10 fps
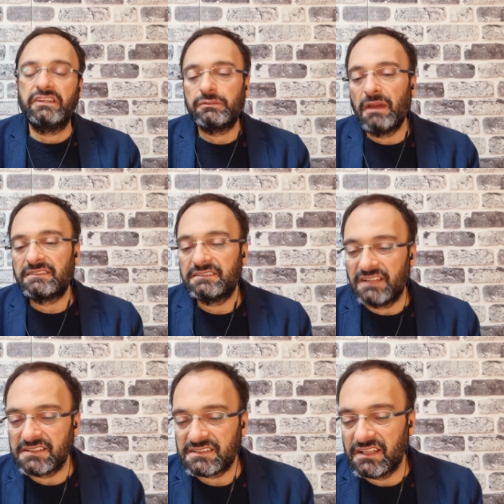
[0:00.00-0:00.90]
Hikmet
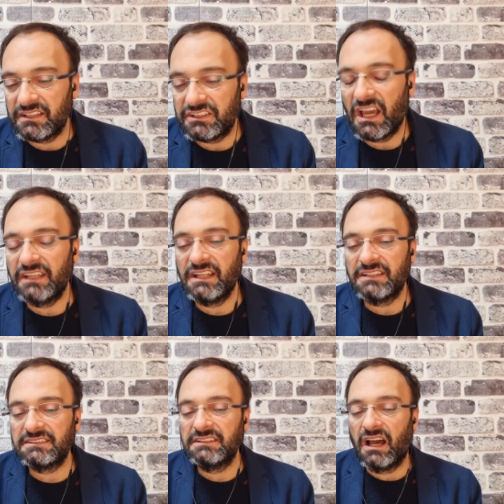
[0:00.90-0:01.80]
dersleri,
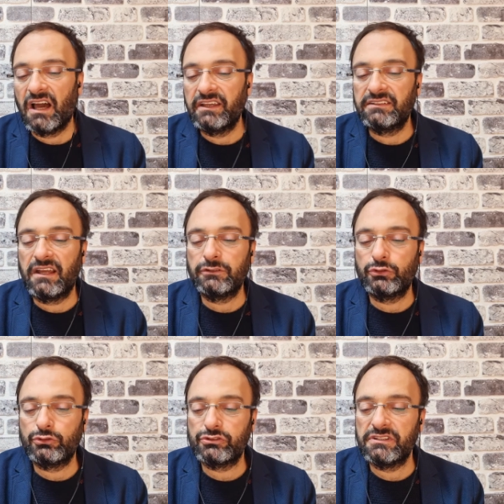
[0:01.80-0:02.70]
kainatın ayetel
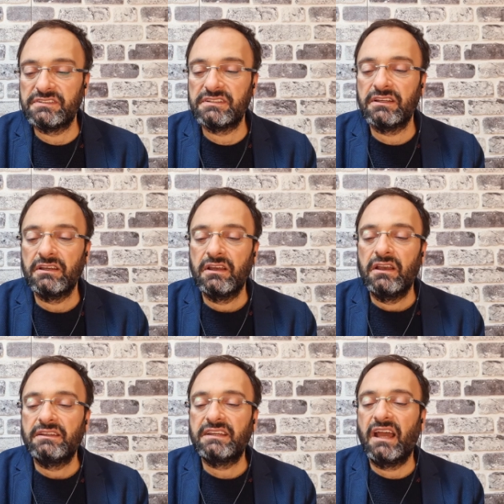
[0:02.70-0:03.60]
kürsisi.
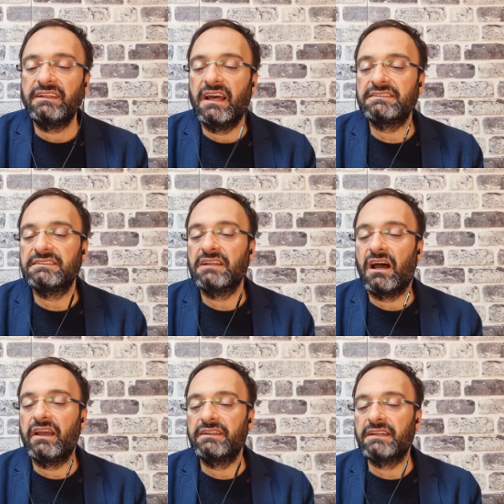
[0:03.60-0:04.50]
Kainatın
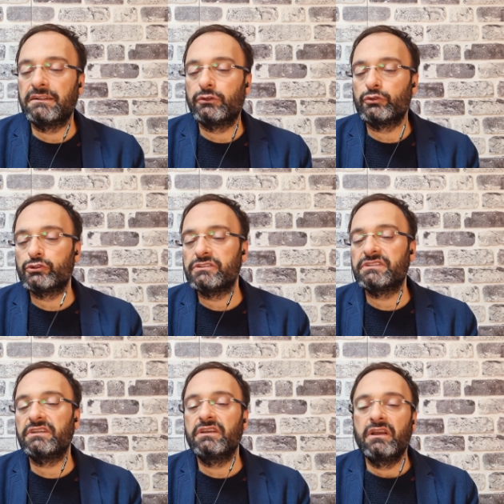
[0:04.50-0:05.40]
ayetel
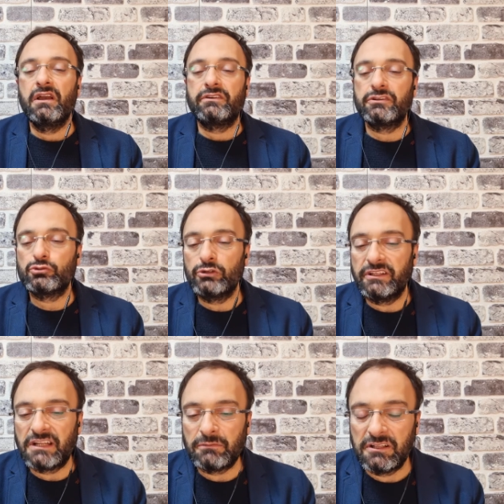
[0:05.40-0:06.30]
kürsisi Resul-i
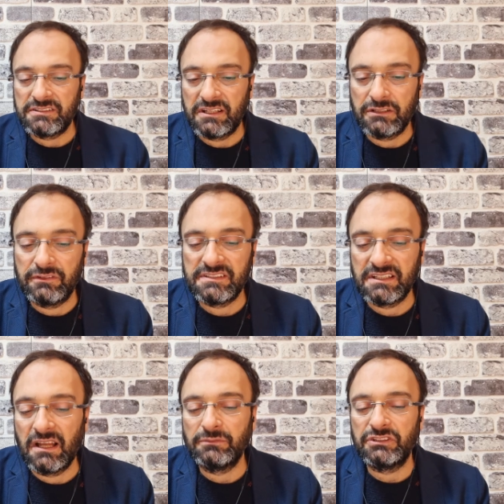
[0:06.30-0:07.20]
Ekrem aleyhissalatü
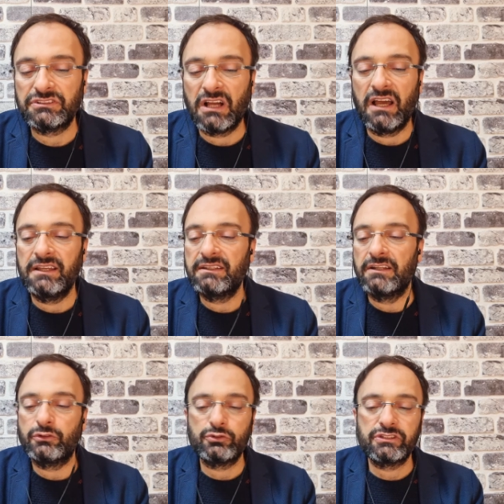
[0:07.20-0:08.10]
vesselam'dır.
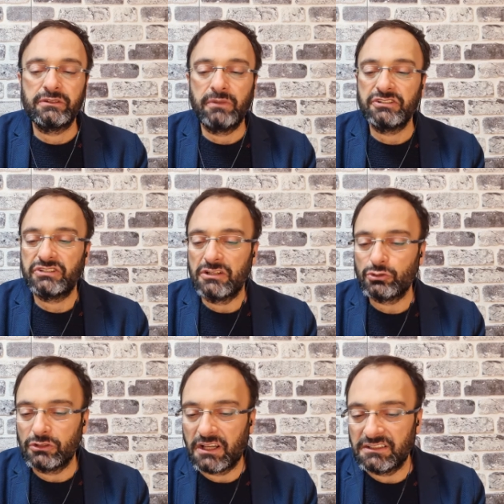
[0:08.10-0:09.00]
Ayetel kürsi baştan
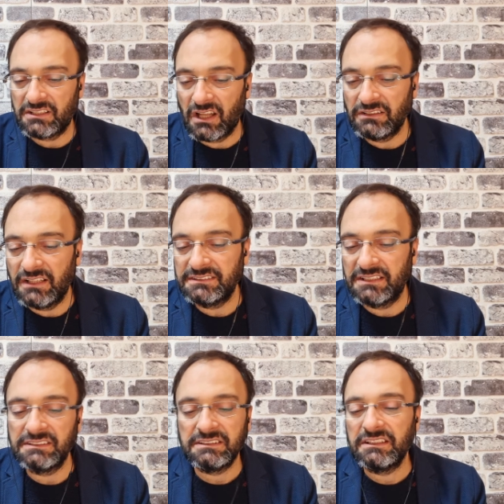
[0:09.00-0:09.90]
sona kadar Allah'ı
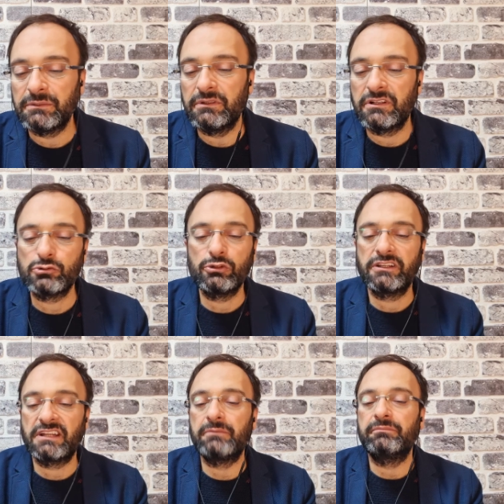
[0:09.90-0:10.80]
tanıttığı gibi Resul-i
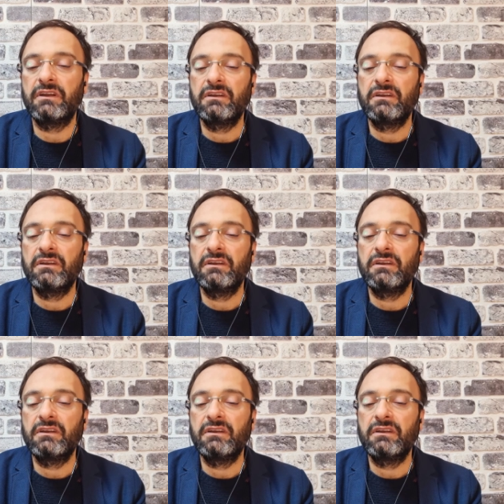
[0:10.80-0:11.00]
Ekrem